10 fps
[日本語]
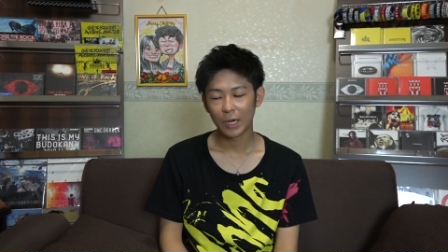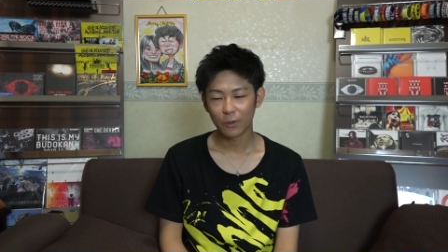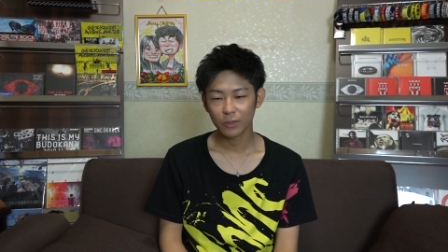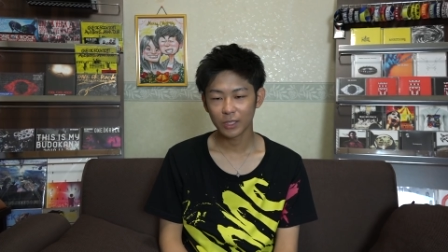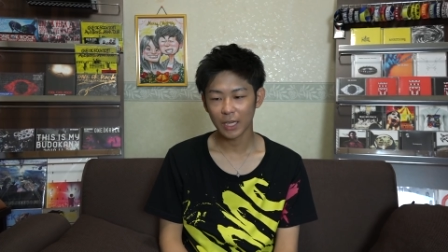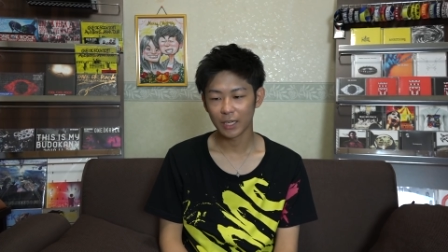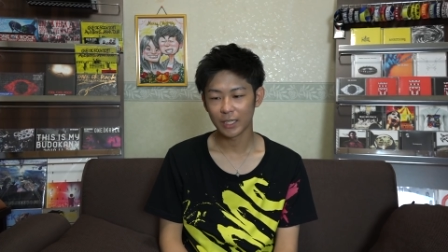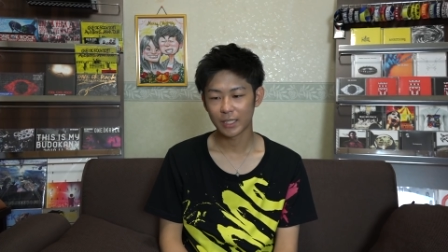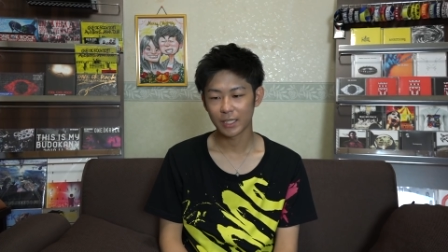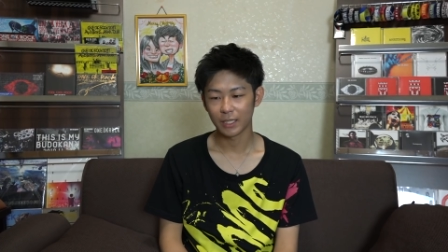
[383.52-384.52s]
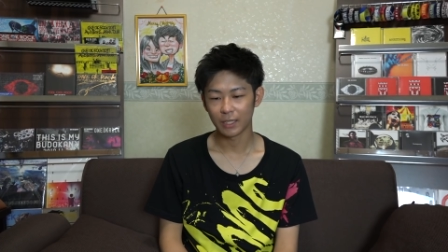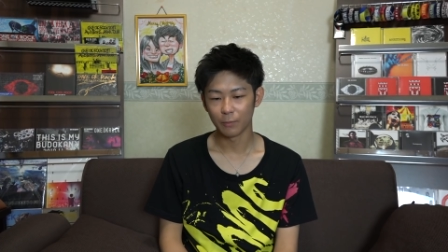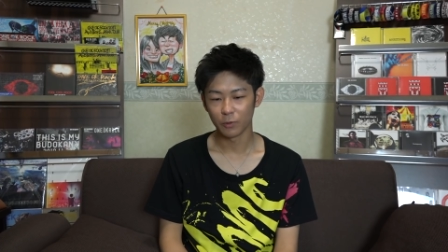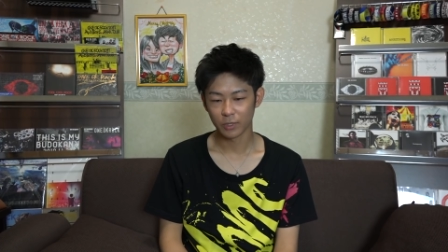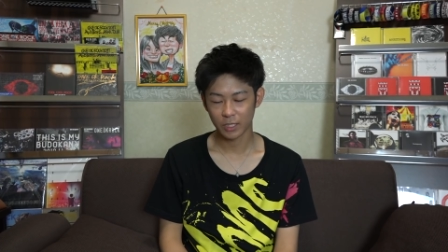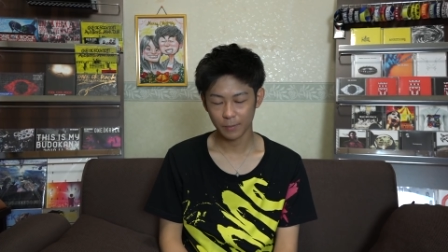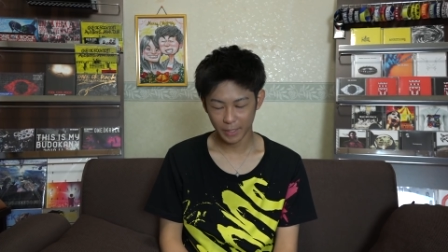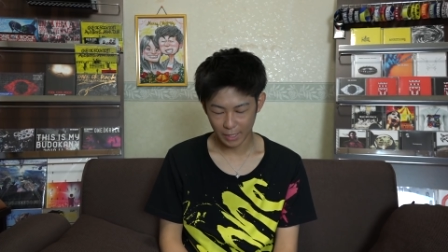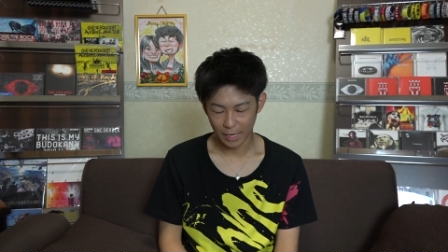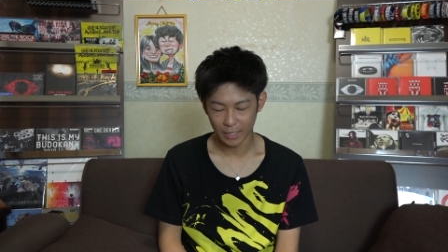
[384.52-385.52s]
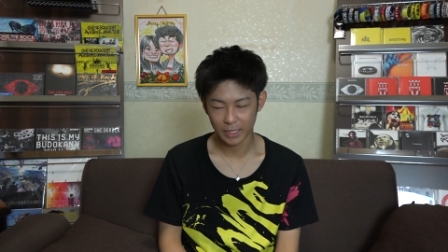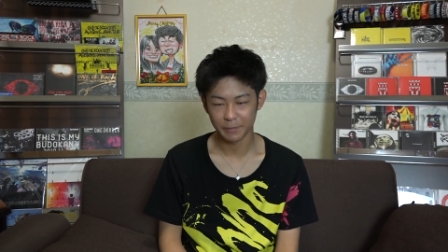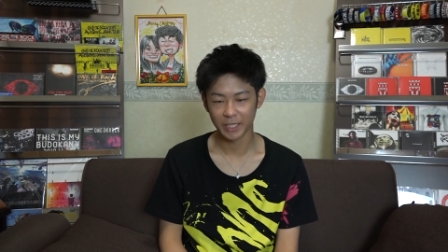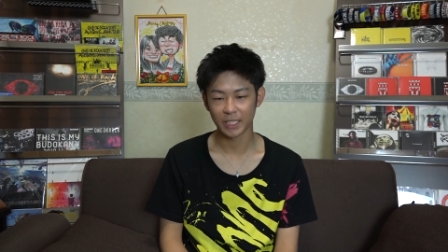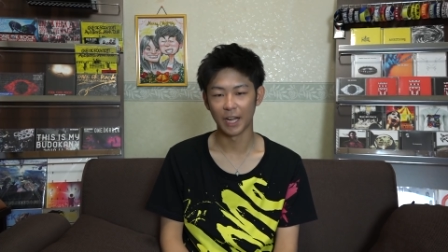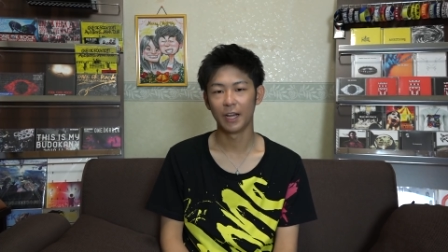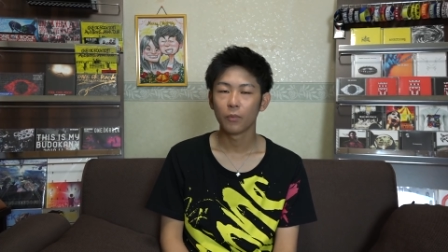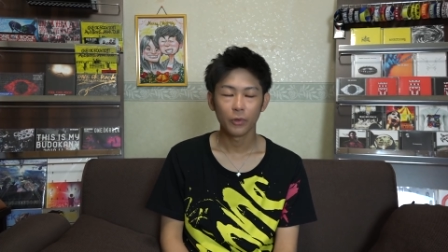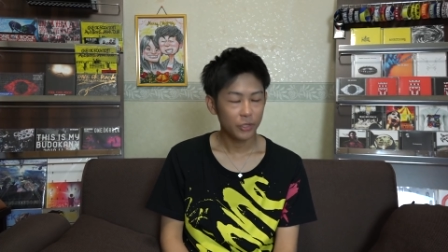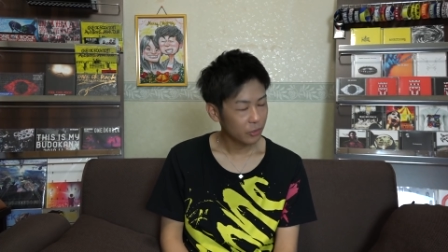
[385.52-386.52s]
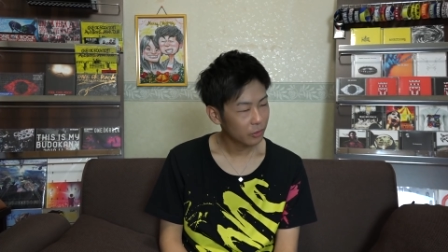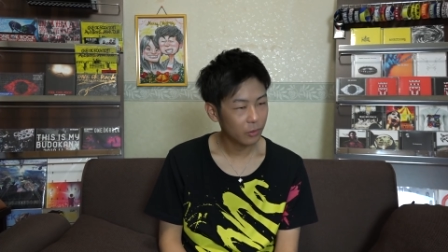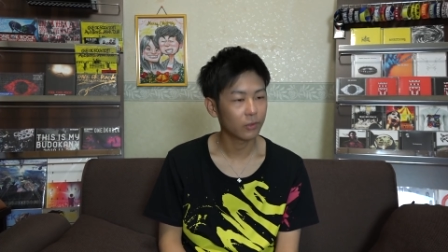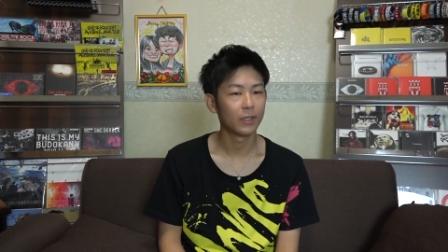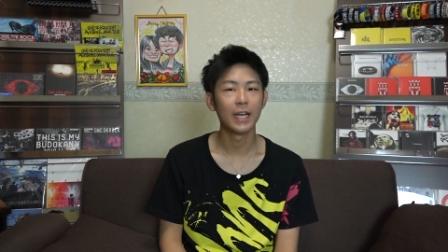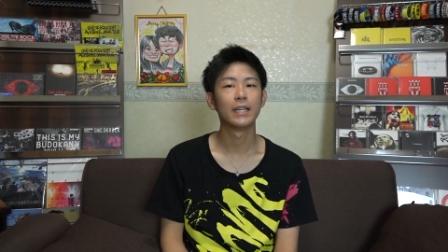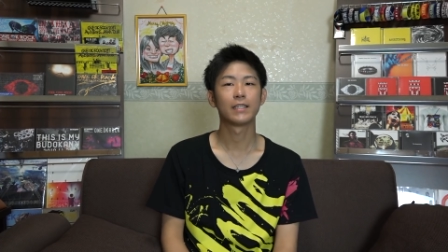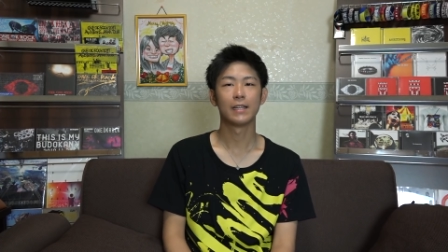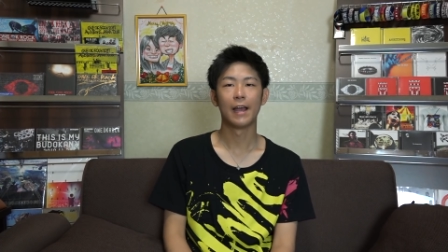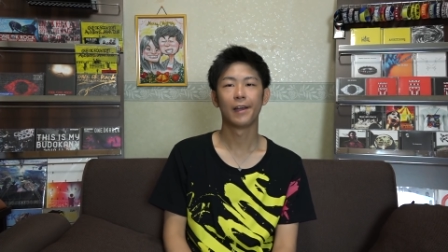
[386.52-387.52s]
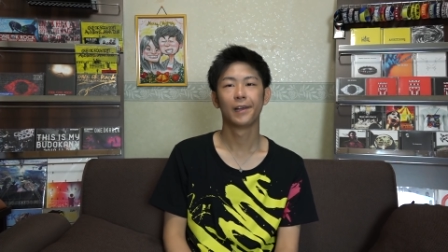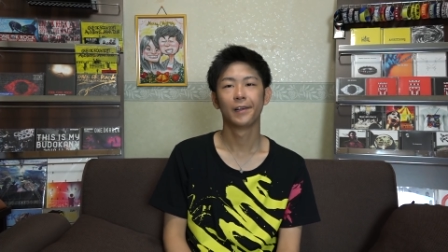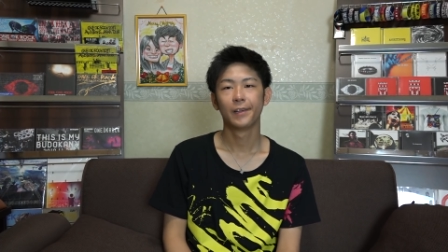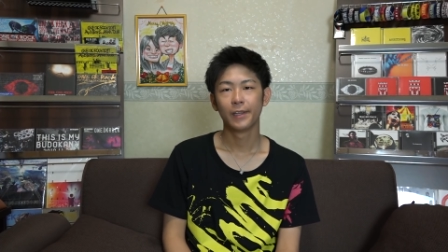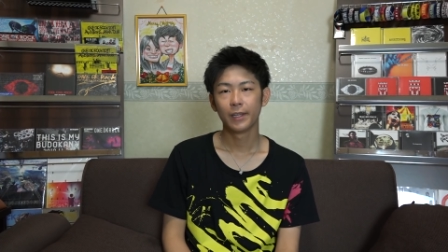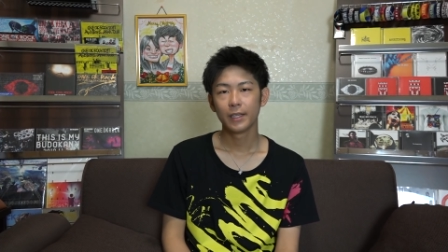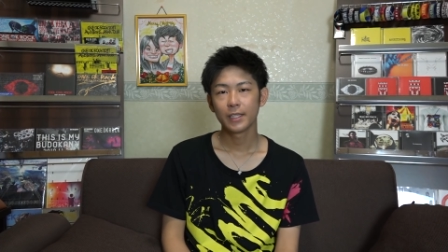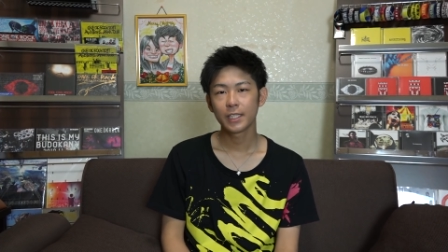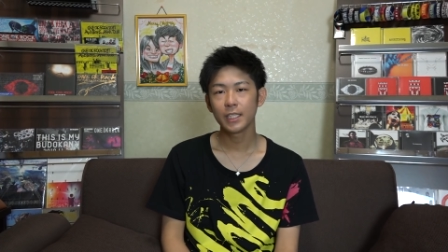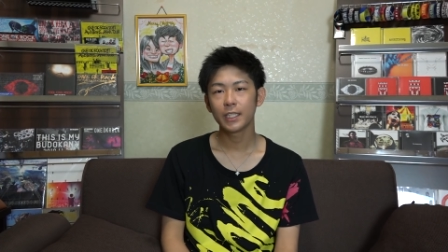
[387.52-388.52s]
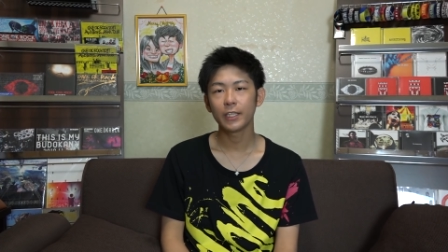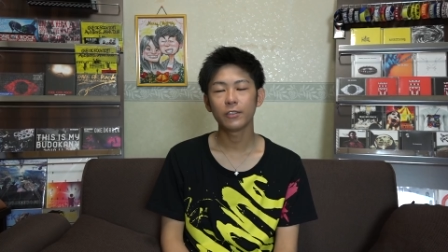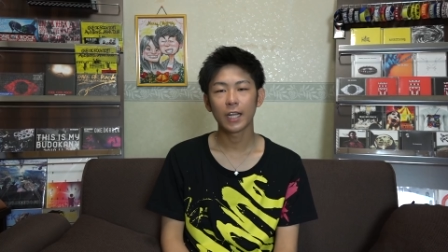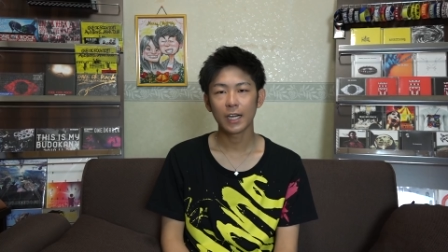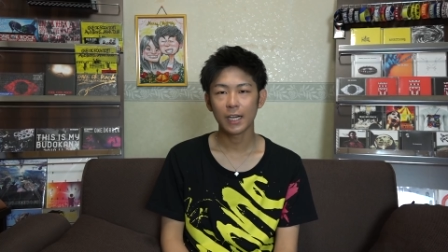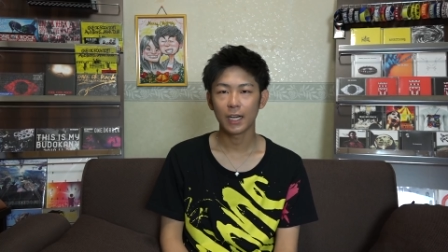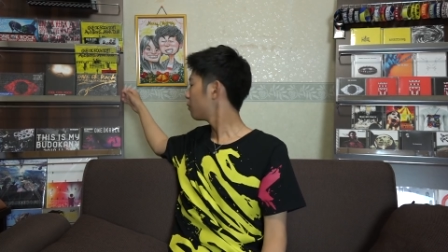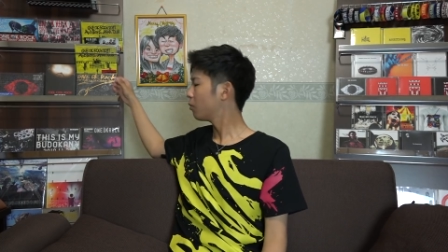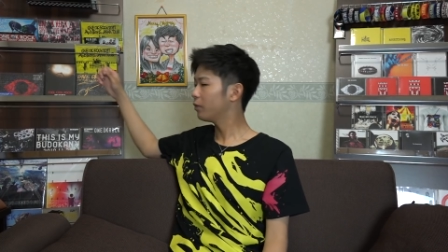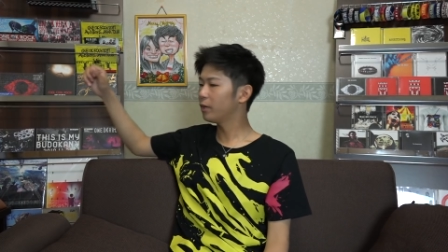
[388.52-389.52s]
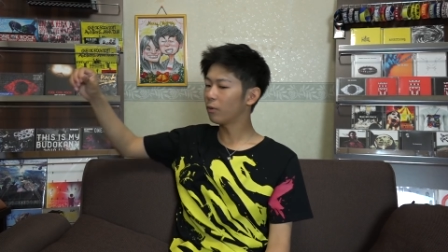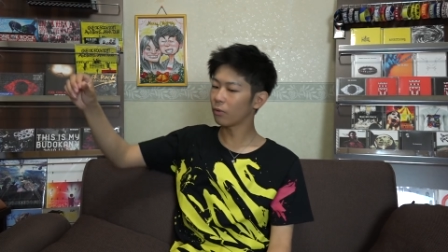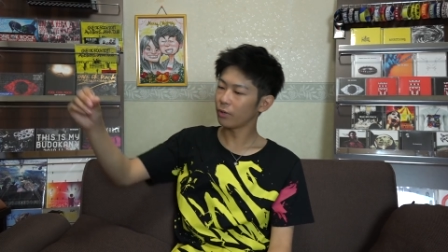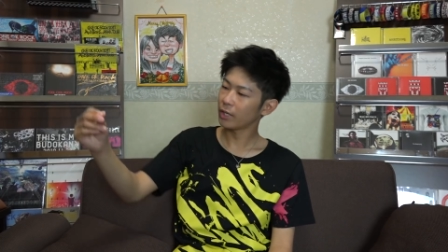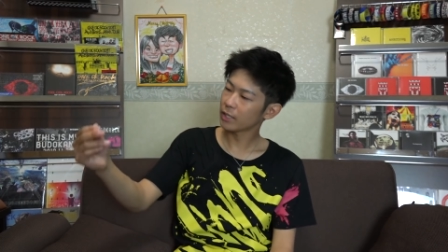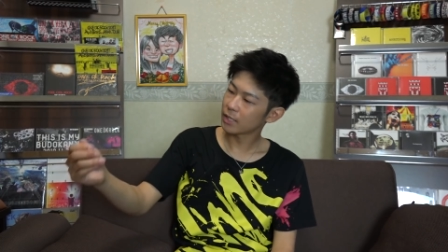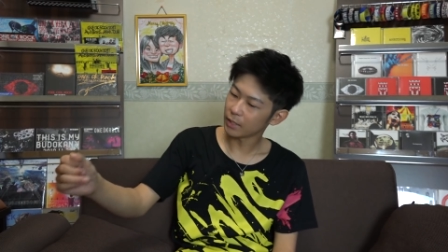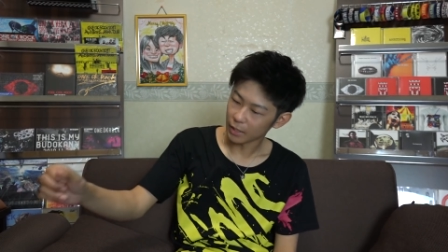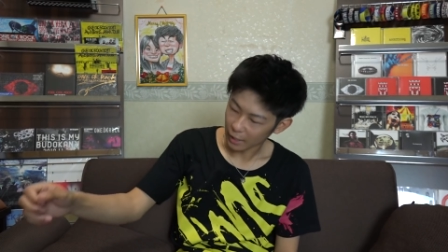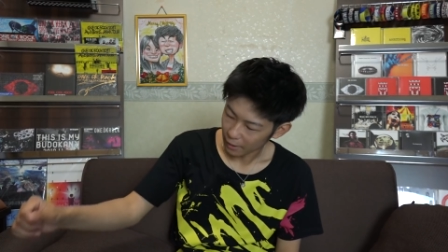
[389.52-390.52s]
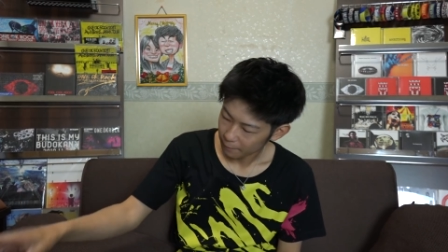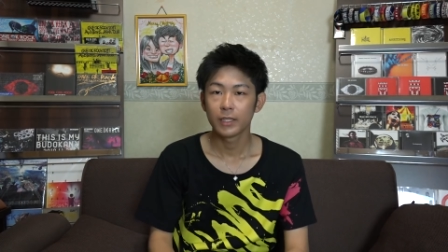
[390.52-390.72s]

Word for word: ワンオク棚についてもう全て話しましたもう言うことないですね強いて言うなら、ここにホコリがついてた。